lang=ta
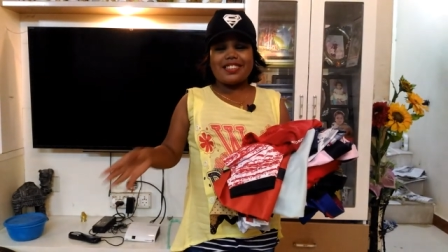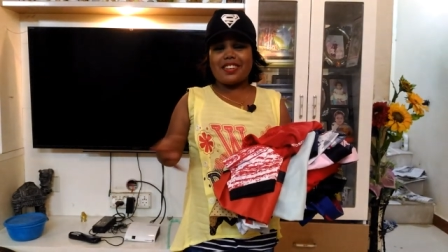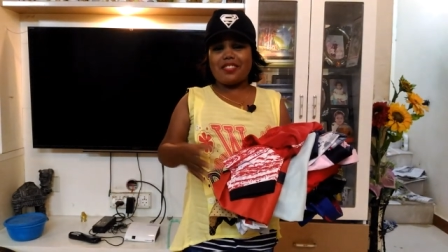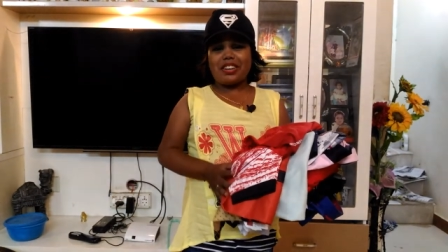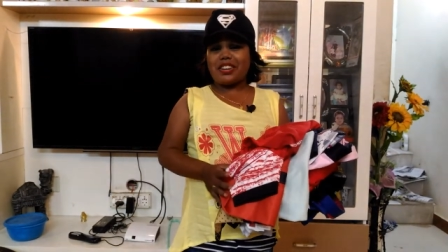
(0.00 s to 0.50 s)

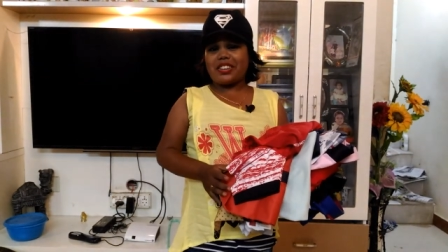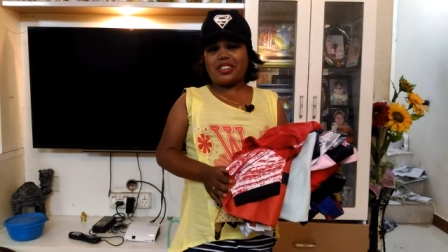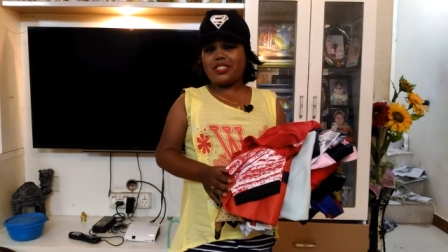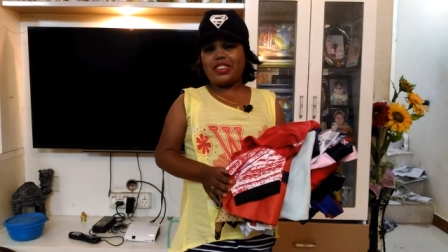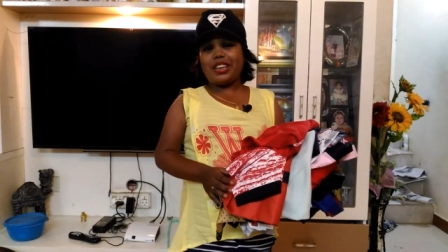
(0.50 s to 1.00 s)
இந்த வீடியோ
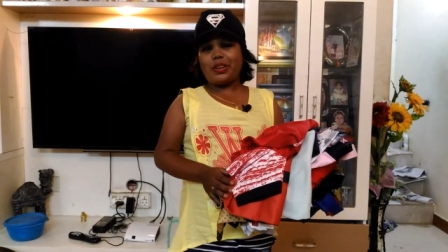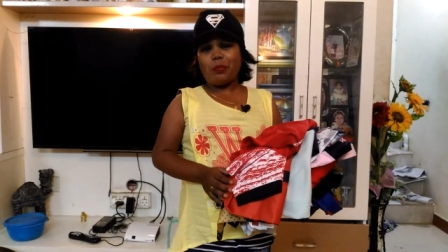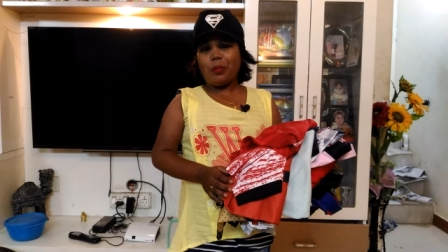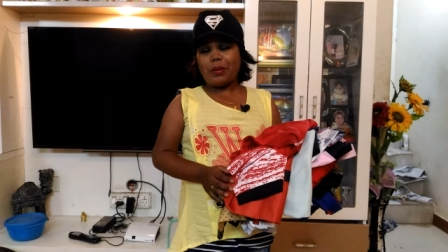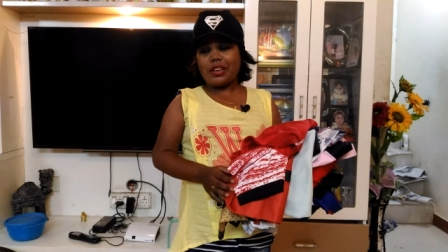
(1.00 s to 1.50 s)
எடுக்கிறதுக்குள்ள என்ன
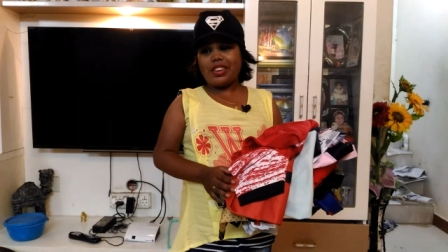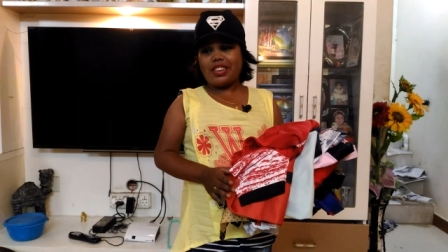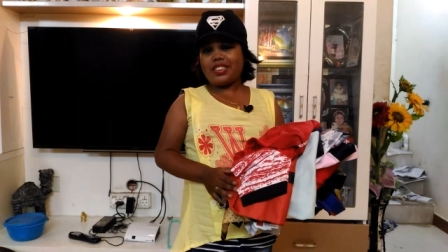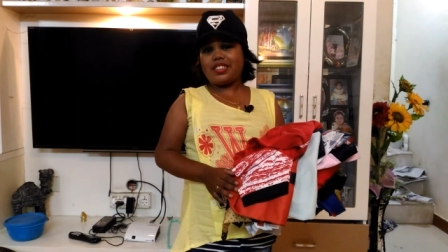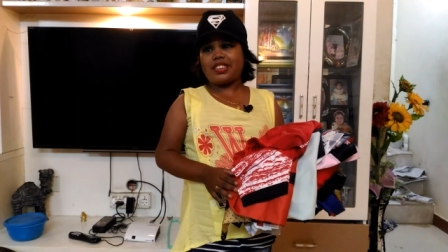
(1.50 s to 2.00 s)
ரொம்ப
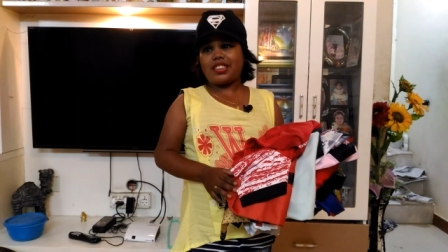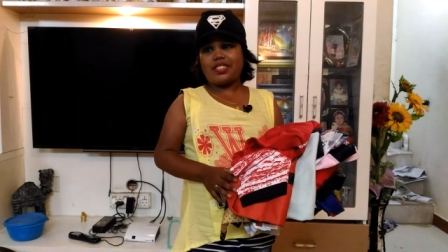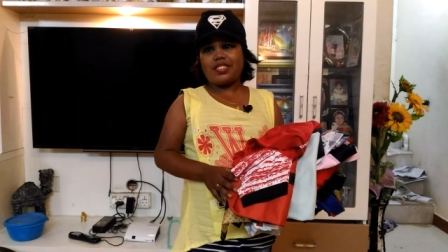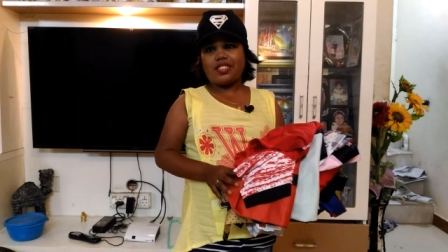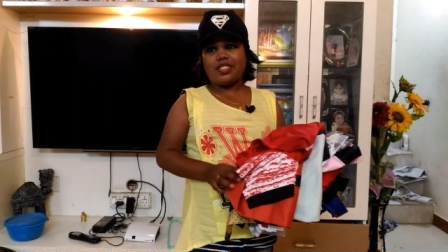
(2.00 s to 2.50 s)
படுத்துதுங்க
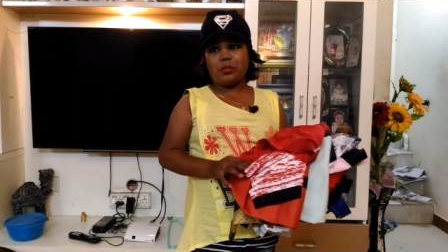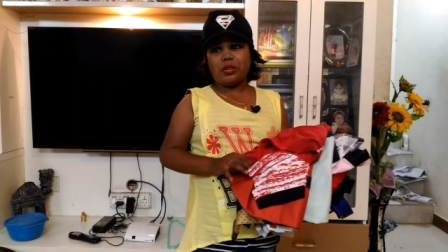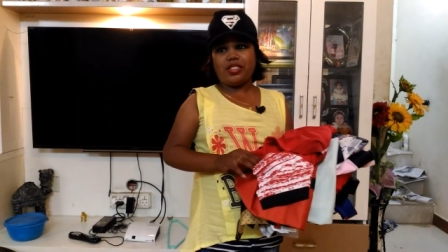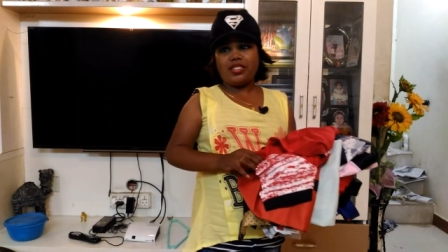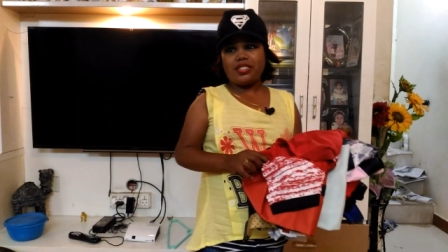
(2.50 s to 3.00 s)
சாடி
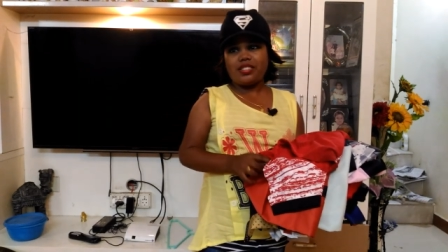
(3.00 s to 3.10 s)
வாங்குதுங்க